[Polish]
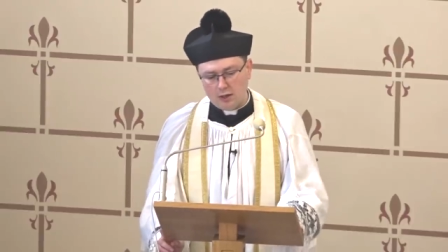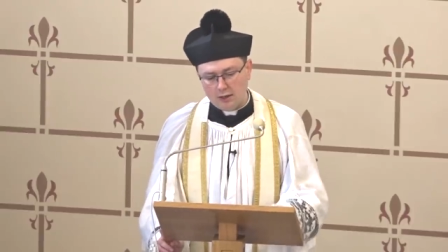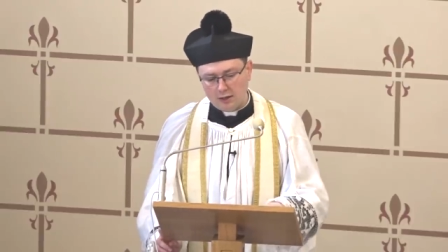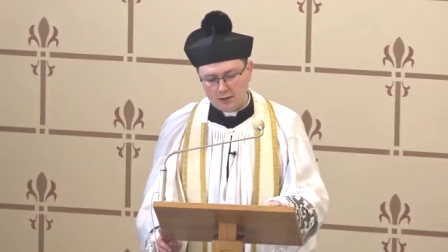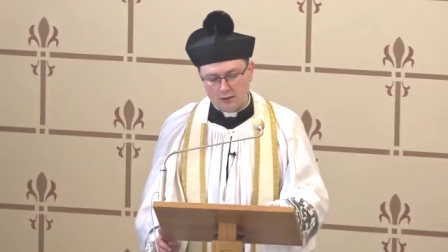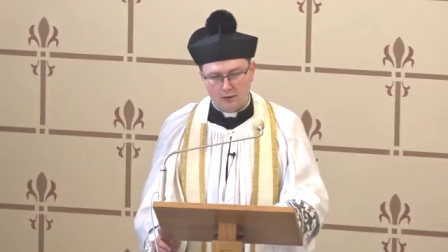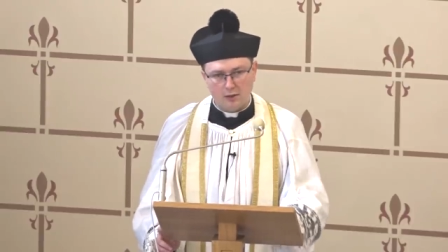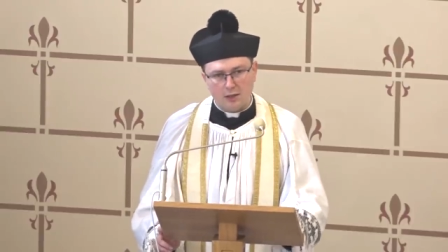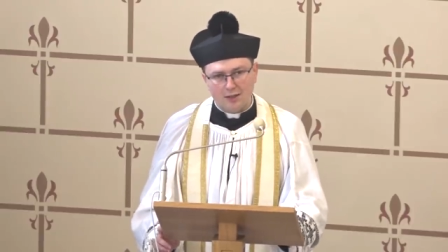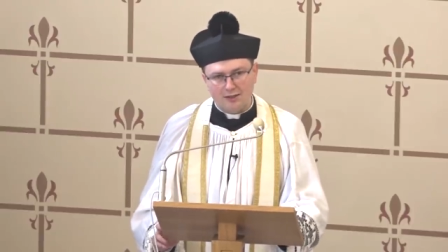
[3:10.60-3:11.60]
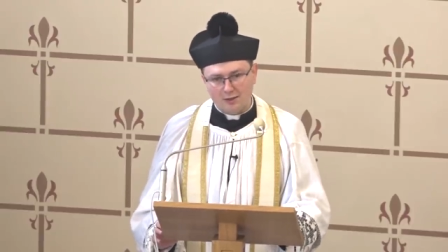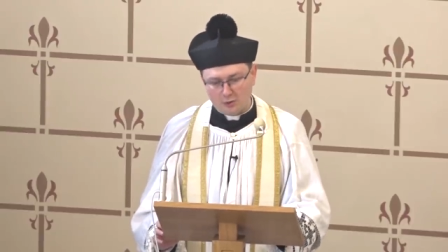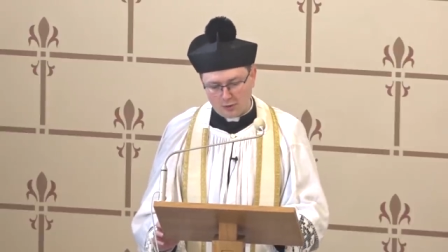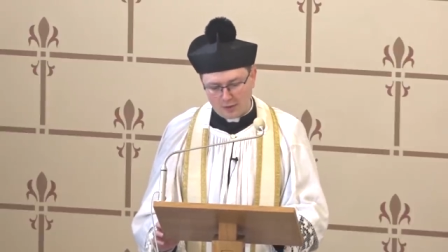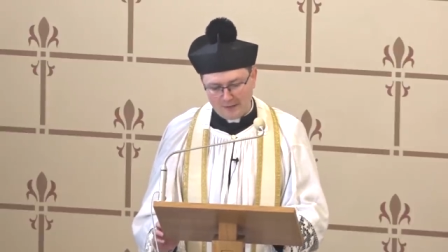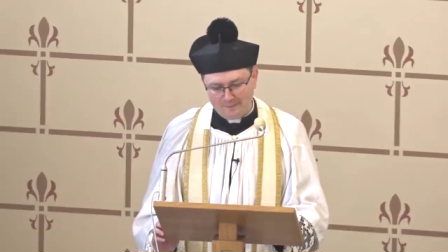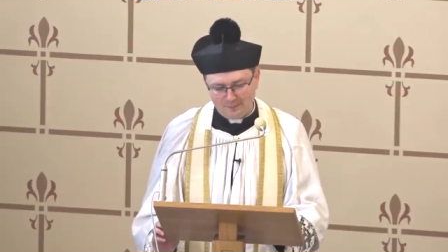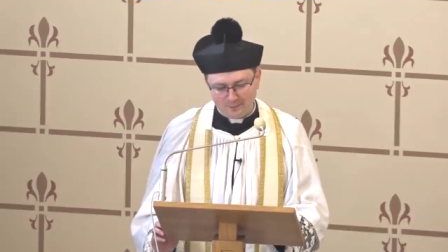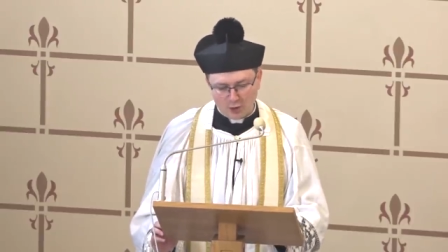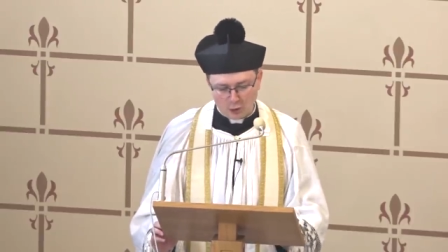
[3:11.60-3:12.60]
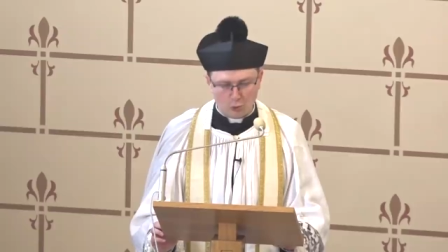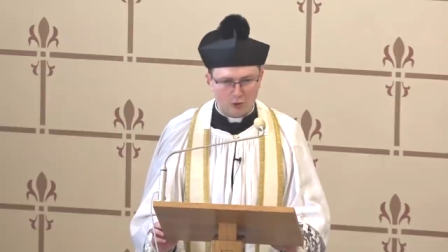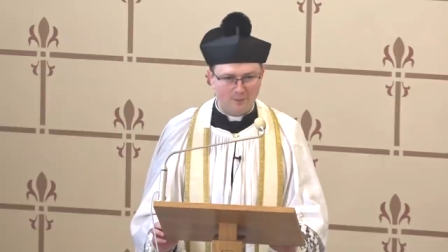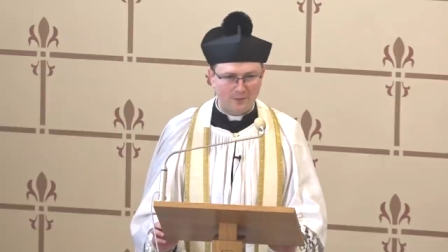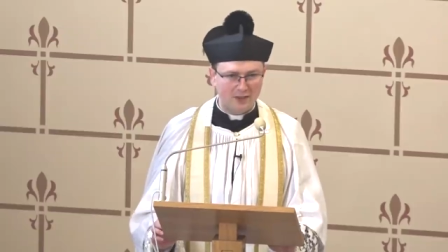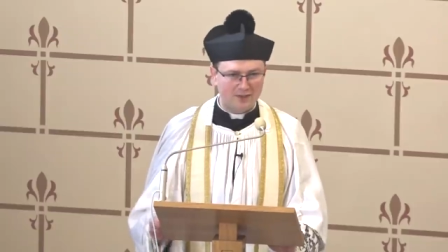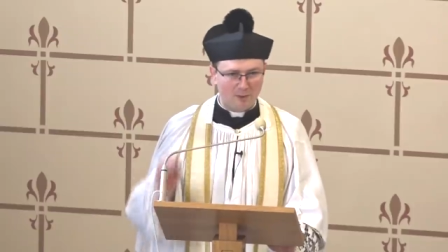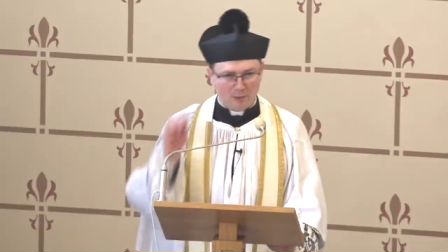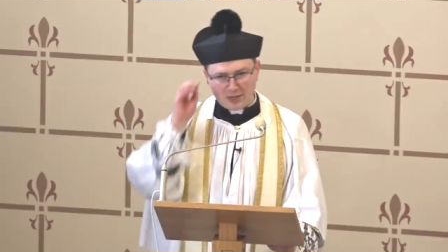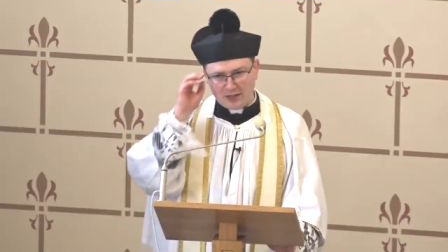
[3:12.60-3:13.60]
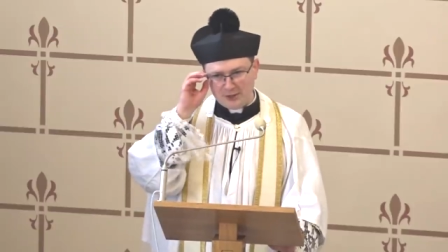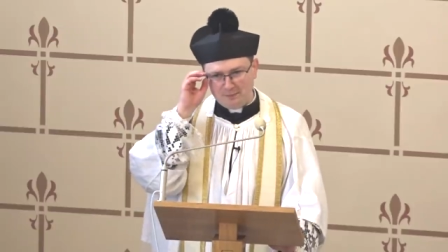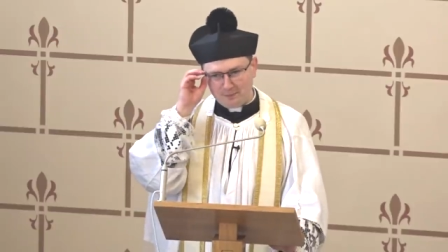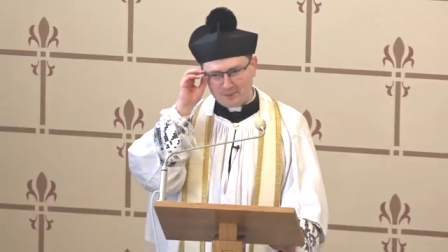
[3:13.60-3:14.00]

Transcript: ale jest to trochę klucz zapomniany.